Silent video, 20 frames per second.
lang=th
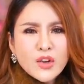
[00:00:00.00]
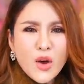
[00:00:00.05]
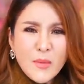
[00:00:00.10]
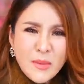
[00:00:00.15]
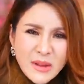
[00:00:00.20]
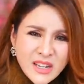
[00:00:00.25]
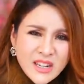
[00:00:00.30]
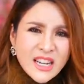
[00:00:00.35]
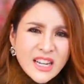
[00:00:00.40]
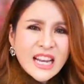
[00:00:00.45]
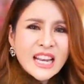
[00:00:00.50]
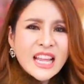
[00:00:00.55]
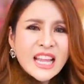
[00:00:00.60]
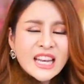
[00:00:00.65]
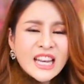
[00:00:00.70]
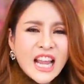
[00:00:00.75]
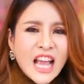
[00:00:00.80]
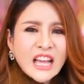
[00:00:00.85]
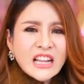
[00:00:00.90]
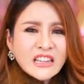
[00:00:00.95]
ก็ไม่นึก
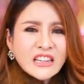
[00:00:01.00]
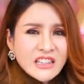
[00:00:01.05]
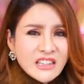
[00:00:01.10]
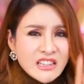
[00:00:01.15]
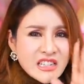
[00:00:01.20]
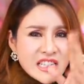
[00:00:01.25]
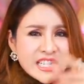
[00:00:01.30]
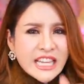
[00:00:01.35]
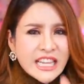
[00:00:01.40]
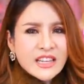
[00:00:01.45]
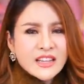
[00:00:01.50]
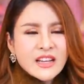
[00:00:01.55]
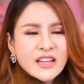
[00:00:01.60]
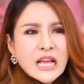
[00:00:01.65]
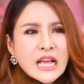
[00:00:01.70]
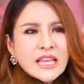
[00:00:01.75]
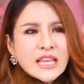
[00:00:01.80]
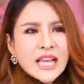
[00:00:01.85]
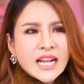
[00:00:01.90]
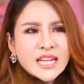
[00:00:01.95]
เล่นๆนะนึกจริง
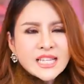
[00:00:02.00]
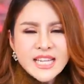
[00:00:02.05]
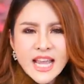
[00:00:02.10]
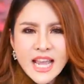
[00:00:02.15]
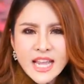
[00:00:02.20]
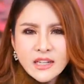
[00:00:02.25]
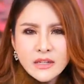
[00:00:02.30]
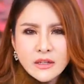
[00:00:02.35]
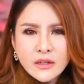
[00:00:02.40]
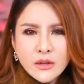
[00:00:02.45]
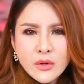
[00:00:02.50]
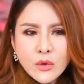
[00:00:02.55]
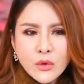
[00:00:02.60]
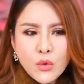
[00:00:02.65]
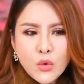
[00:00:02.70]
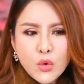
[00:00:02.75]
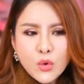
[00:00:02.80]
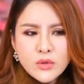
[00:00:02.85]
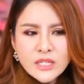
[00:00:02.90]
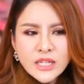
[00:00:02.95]
อย่างเช่น
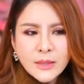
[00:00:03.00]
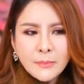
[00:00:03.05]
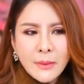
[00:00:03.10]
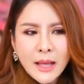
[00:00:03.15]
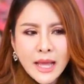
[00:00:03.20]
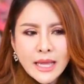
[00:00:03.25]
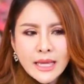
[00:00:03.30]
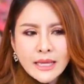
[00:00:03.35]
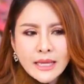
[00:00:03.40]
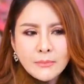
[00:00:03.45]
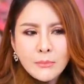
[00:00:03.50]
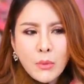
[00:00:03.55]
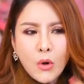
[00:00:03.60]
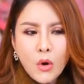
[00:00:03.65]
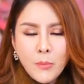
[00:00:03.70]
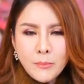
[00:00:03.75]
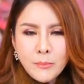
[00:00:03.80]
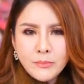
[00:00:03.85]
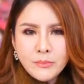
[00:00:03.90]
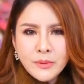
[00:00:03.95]
ครูจะไป
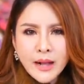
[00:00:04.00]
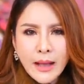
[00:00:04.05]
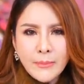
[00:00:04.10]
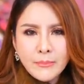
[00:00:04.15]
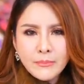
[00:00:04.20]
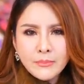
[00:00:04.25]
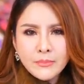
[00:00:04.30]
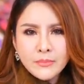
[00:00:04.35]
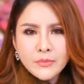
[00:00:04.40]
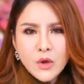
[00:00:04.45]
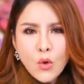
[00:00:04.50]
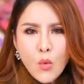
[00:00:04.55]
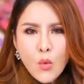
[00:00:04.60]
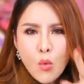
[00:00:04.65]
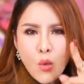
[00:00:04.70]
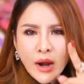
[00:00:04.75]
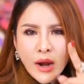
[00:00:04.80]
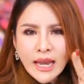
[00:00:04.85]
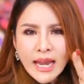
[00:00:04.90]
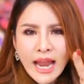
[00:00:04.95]
พบกับ
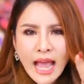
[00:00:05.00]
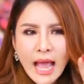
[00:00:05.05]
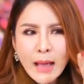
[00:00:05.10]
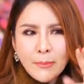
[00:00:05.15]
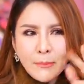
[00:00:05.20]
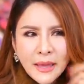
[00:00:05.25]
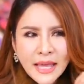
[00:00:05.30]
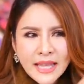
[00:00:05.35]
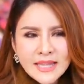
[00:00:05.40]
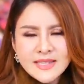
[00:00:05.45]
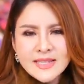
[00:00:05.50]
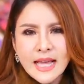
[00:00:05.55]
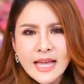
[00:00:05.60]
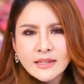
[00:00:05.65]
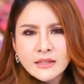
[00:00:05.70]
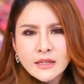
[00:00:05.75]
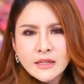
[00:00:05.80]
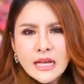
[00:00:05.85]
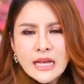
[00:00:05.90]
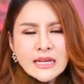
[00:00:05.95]
หัวหน้าเภสั
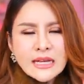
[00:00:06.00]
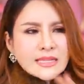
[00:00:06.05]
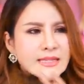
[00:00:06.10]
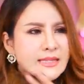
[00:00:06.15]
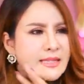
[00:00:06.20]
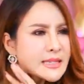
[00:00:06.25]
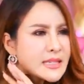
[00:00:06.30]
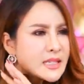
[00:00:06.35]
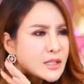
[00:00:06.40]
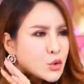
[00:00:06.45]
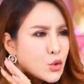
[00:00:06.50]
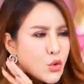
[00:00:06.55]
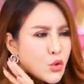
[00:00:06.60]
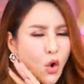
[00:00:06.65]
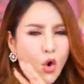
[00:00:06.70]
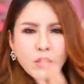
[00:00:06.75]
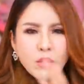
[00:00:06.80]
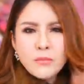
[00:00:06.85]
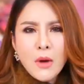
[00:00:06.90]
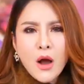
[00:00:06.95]
ชซึ่งทุก
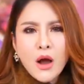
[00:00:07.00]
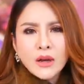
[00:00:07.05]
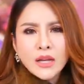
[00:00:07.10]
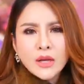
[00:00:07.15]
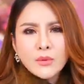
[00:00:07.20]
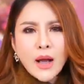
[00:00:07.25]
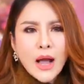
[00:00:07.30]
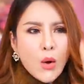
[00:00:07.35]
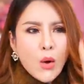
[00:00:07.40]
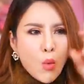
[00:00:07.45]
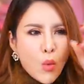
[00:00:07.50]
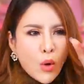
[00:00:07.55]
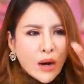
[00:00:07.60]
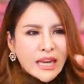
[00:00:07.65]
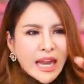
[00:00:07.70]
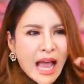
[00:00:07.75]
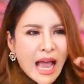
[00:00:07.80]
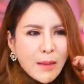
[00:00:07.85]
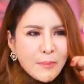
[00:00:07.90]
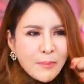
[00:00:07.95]
คนบอกเลยว่าหัว
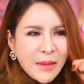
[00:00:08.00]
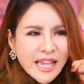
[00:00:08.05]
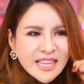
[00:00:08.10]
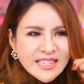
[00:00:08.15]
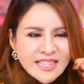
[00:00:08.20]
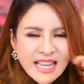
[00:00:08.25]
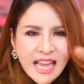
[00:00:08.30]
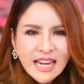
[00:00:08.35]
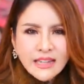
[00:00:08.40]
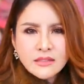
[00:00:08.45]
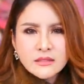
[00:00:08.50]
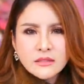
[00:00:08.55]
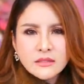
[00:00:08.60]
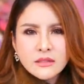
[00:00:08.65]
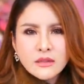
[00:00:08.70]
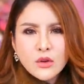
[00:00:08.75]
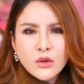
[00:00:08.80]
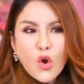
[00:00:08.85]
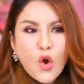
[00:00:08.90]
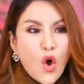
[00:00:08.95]
หน้าเภสัช
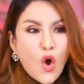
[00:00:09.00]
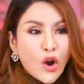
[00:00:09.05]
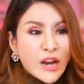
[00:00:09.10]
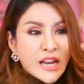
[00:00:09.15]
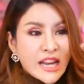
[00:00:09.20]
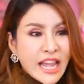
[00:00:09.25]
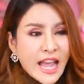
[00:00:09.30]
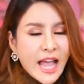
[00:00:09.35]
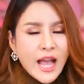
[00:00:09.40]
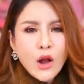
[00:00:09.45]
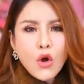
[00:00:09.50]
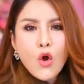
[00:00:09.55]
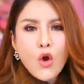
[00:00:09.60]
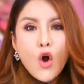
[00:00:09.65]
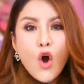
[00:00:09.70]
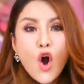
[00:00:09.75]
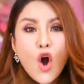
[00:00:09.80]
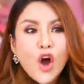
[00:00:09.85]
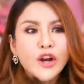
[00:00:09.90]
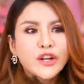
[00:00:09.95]
คนนี้
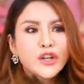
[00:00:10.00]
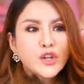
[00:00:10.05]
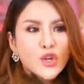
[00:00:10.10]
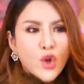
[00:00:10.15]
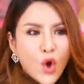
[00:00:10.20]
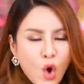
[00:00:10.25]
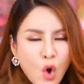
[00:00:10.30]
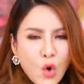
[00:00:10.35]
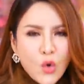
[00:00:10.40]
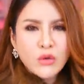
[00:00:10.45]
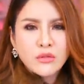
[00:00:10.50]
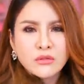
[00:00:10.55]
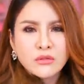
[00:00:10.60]
โคตรดุ